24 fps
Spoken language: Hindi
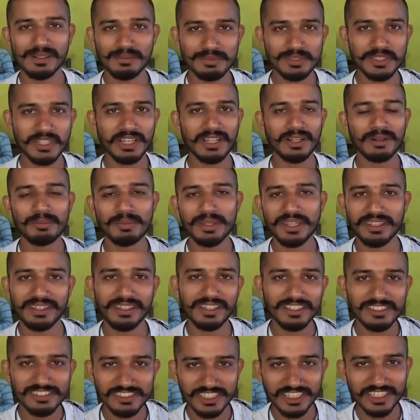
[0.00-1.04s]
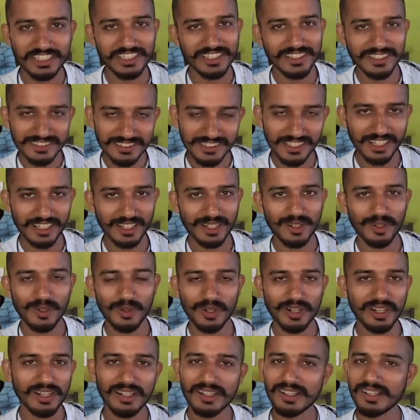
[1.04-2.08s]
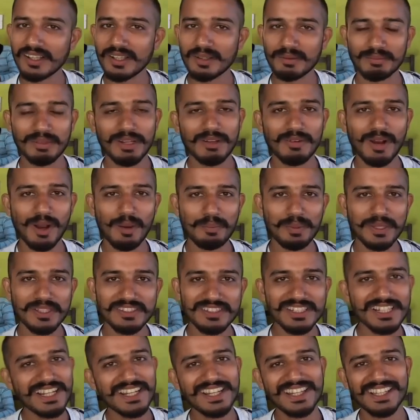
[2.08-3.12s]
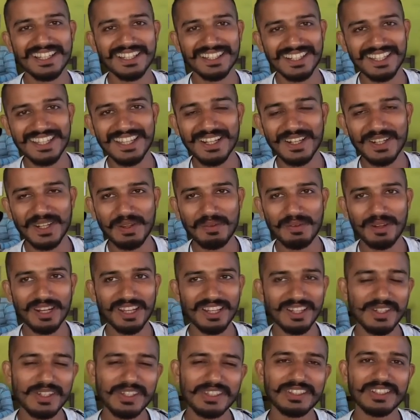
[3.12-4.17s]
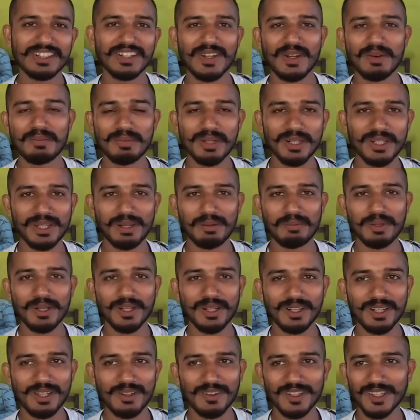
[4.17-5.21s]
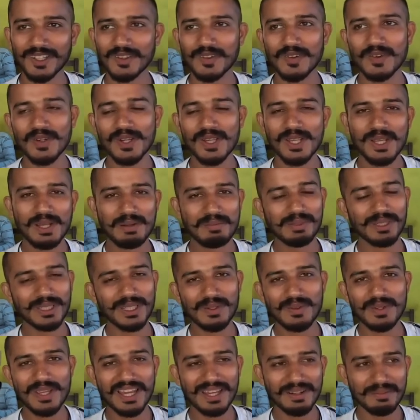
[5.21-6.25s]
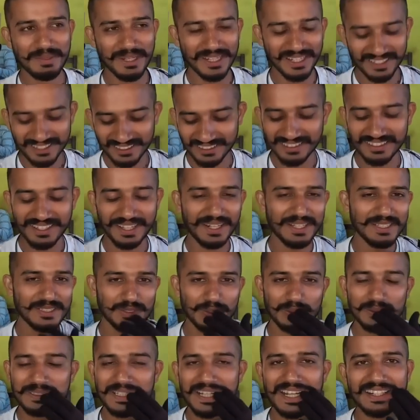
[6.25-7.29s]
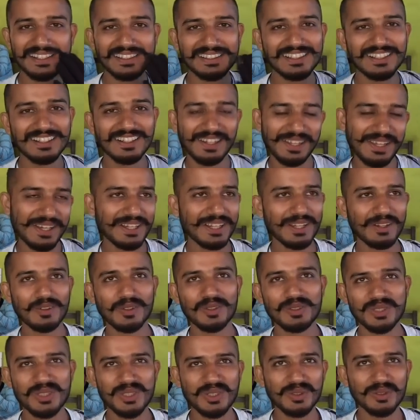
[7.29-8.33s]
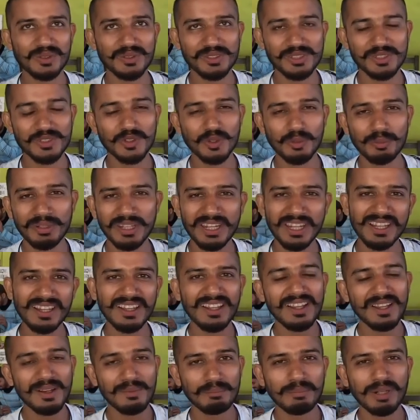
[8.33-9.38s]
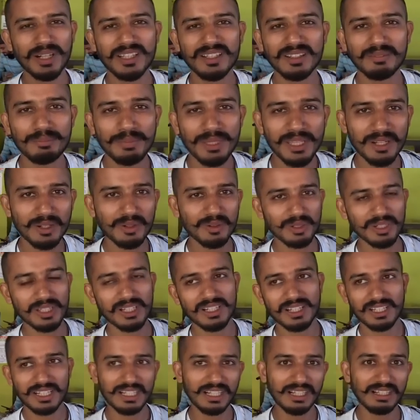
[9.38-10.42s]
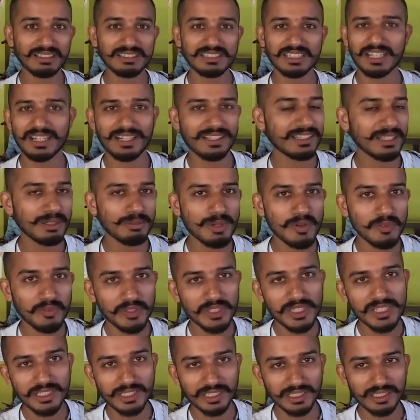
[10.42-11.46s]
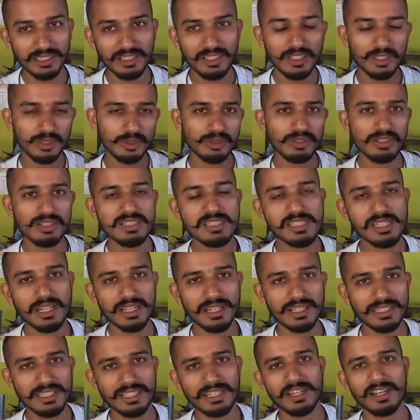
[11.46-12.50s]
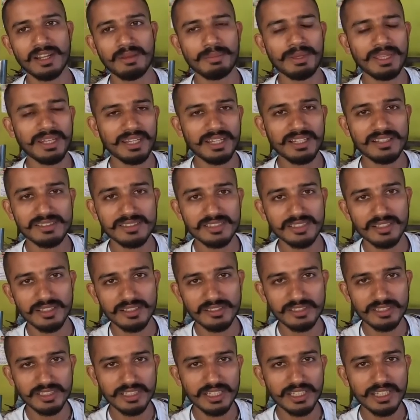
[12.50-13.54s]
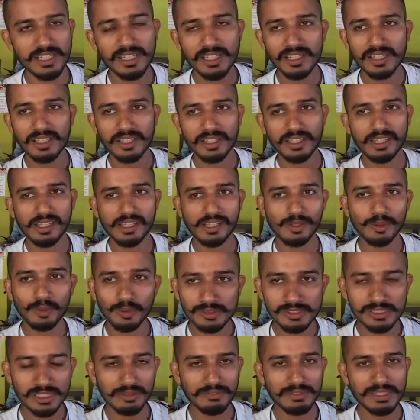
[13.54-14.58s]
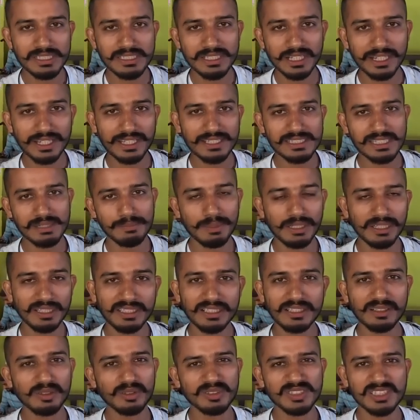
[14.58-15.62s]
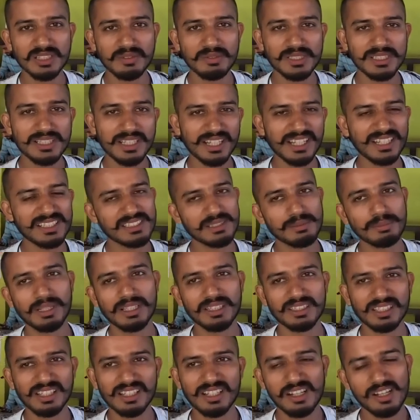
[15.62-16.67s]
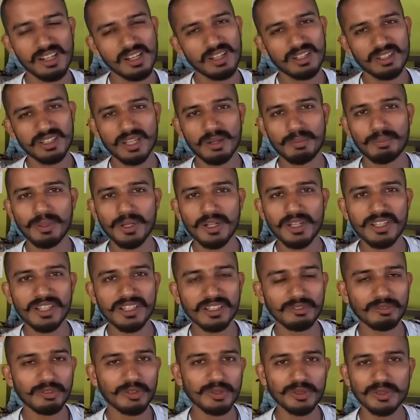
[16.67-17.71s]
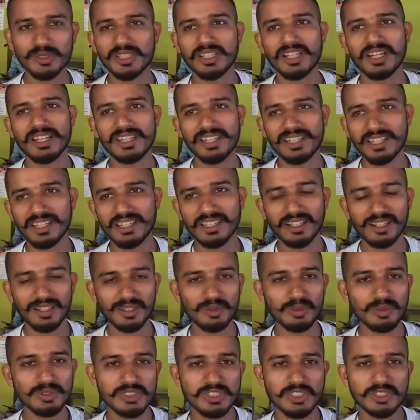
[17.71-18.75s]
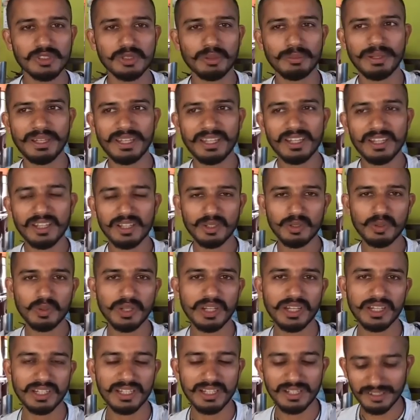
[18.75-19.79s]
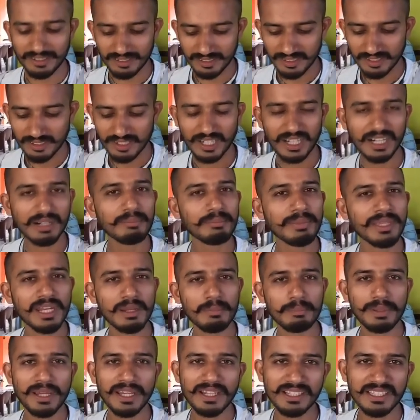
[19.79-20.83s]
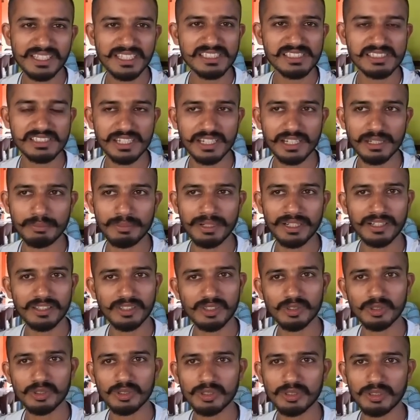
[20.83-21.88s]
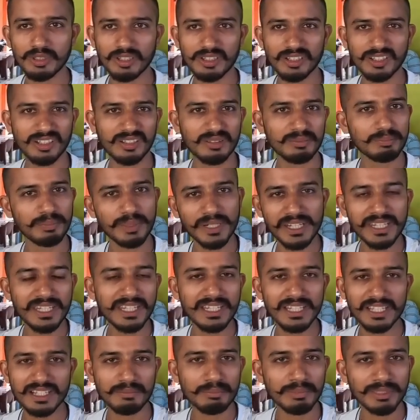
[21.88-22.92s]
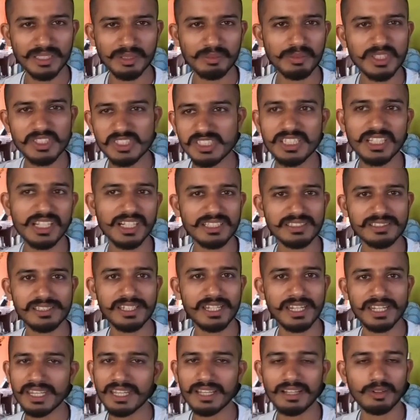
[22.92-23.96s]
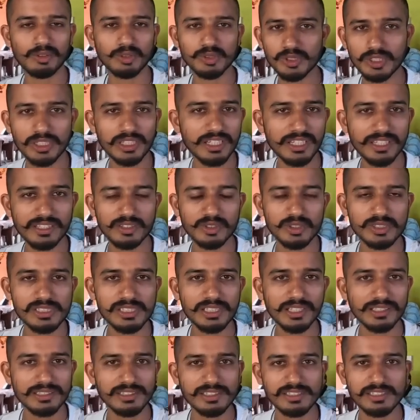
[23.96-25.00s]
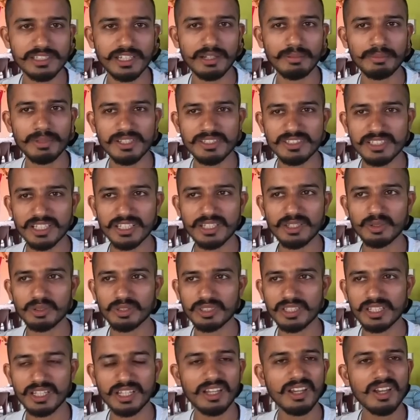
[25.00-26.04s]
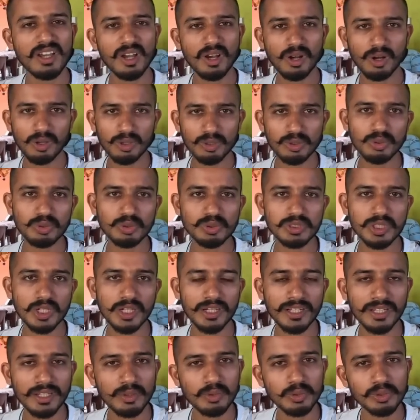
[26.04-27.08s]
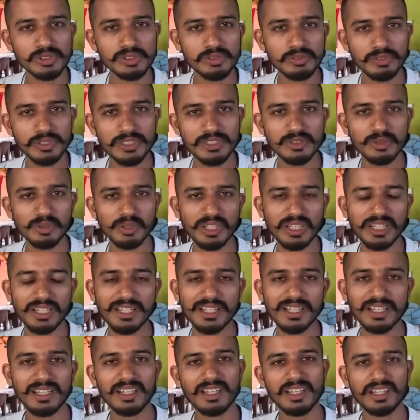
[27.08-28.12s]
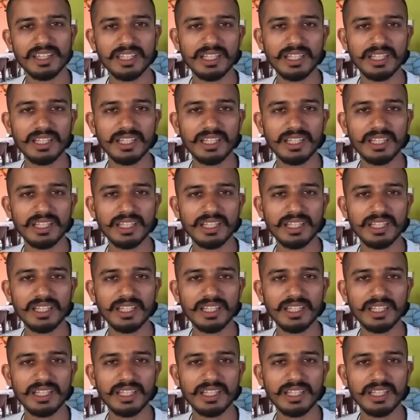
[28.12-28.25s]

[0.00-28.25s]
कम से कम एक से डेढ़ साल का होगा मैं वापस इंडिया नहीं आने वाला इतना लंबा ट्रिप करने वाला हूँ मतलब यार मैंने कंट्रीज़ तो सिलेक्ट कर लिया कि कौन सी कौन सी घूमनी है बट मेरे को ना कल सारा दिन मैं फ्री था तो कल सारा दिन है ना मैंने रिसर्च की कि कौन सा वीज़ा कैसे मिलता है कौन सा वीज़ा कैसे मिलता है यार बड़ी कन्फ्यूज़न आ रही है यार उन चीज़ों में क्योंकि है ना आ, मेरे बैंक की स्टेटमेंट तो आ, बनी नहीं मतलब अच्छी खासी नहीं है उसके लिए तो अच्छी खासी स्टेटमेंट चाहिए होती है और दूसरा ना कुछ वीज़ों के लिए